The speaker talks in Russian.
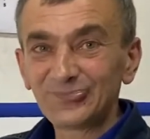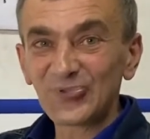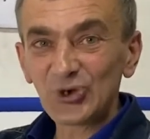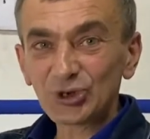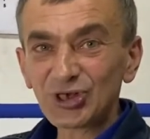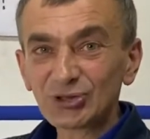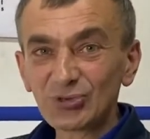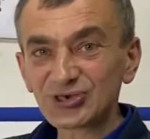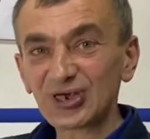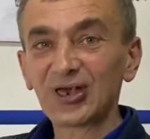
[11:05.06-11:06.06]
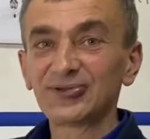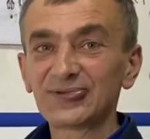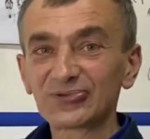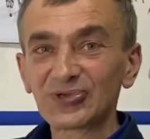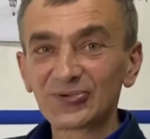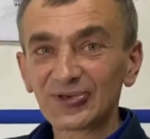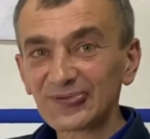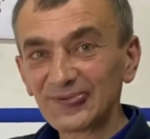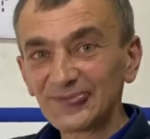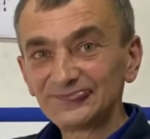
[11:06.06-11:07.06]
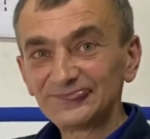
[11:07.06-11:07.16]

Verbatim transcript: Легких ножек ходить с удовольствием.